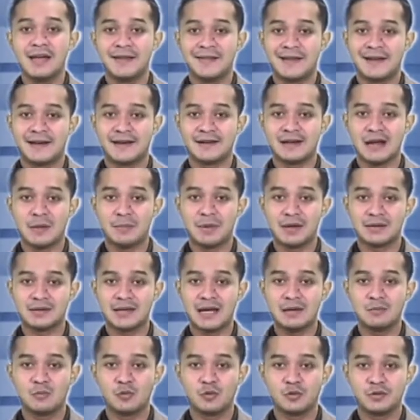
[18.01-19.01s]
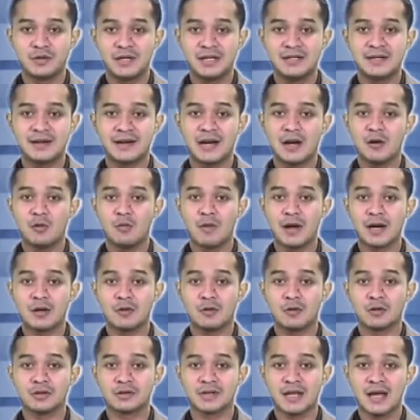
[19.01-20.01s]
yang kedapatan mudik dari luar
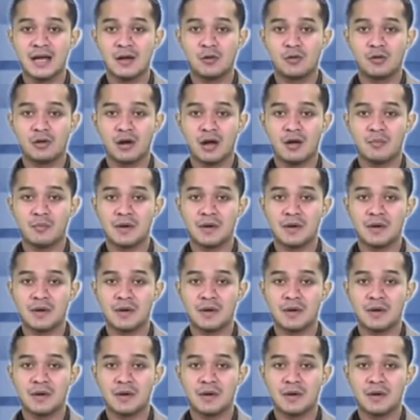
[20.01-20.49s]
kota guna